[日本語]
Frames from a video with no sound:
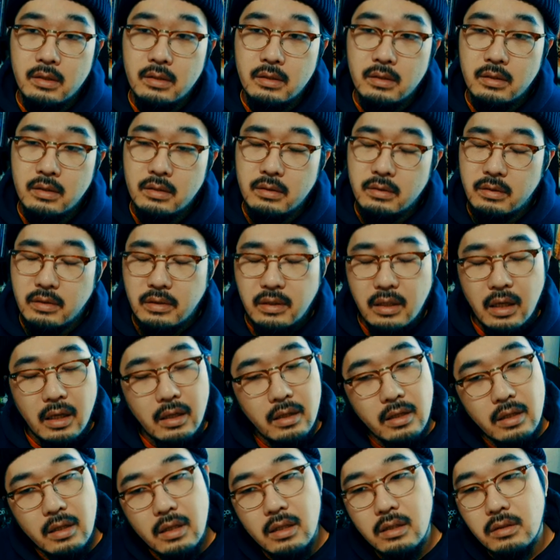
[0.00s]
うん、
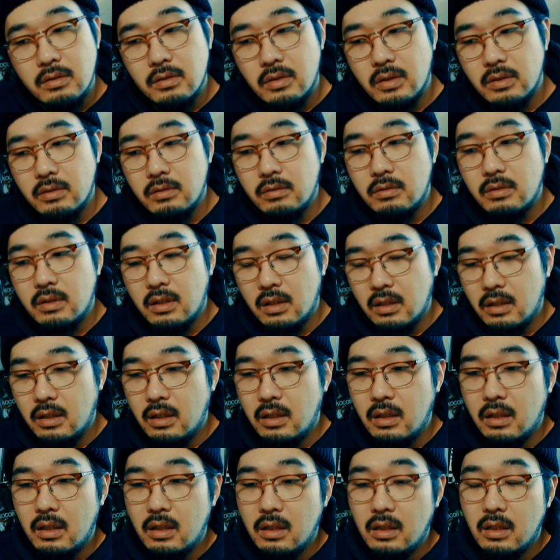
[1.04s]
スキャナーズはどうかな、
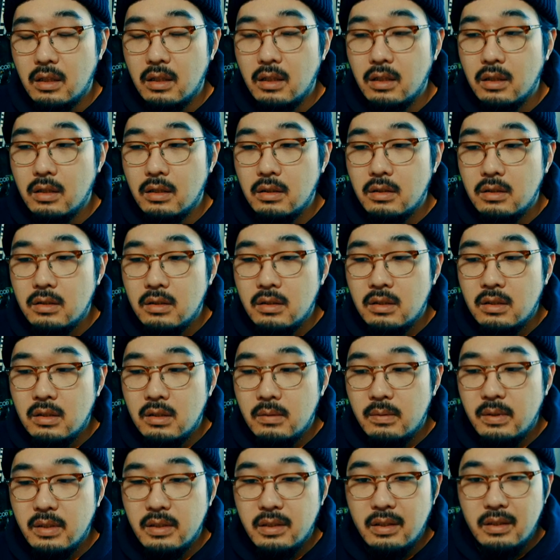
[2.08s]
ま
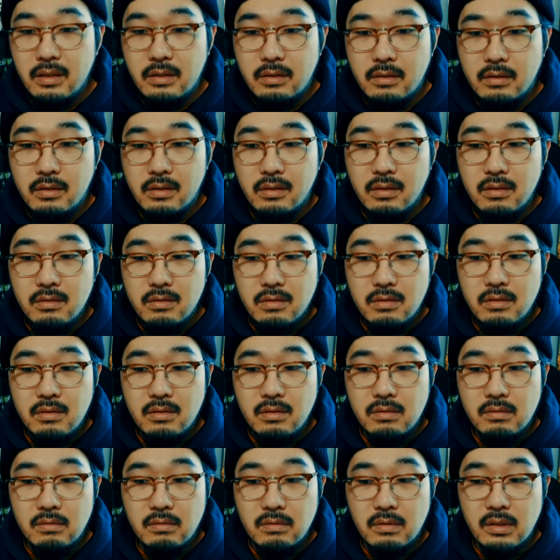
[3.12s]
あ、デッ
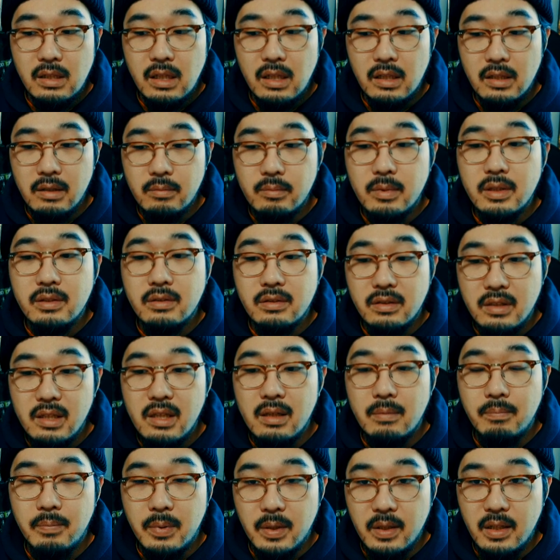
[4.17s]
ドゾーンはありますね、
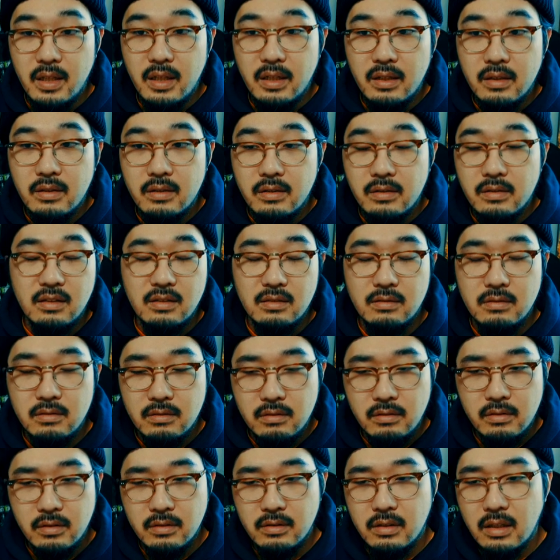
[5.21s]
やっぱね。
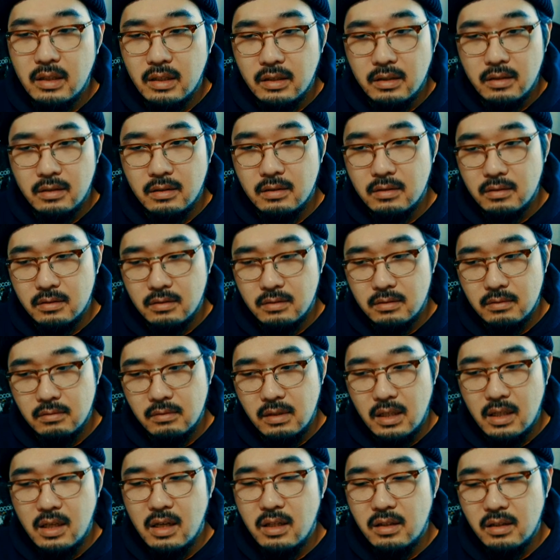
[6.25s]
能力が
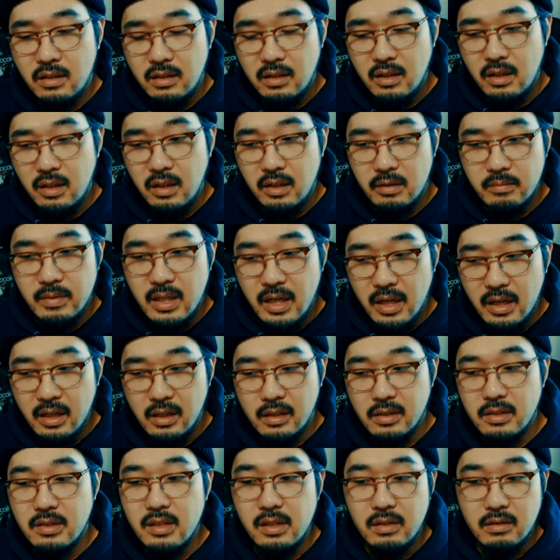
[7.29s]
分かって、まあ、変
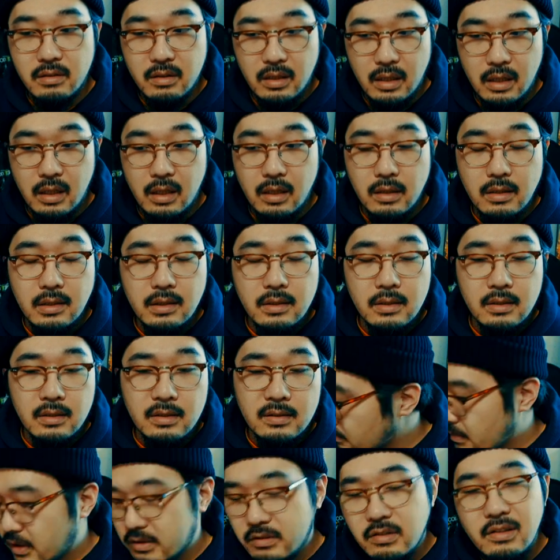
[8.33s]
化していくから。
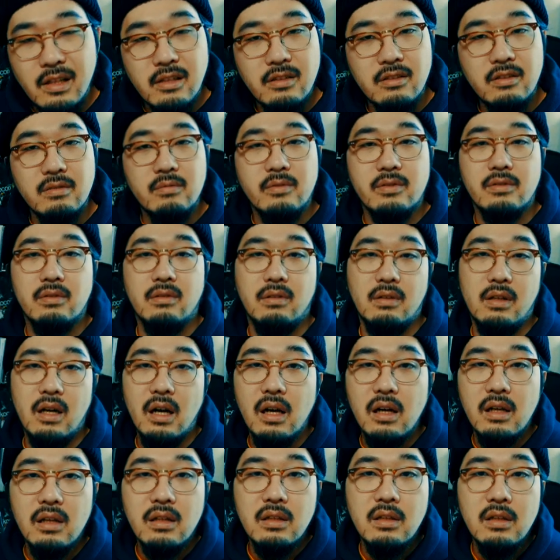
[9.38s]
まあ、クラッシュもそう
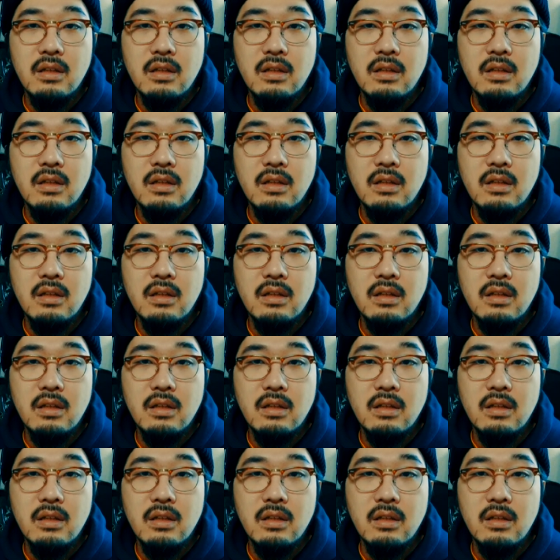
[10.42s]
か。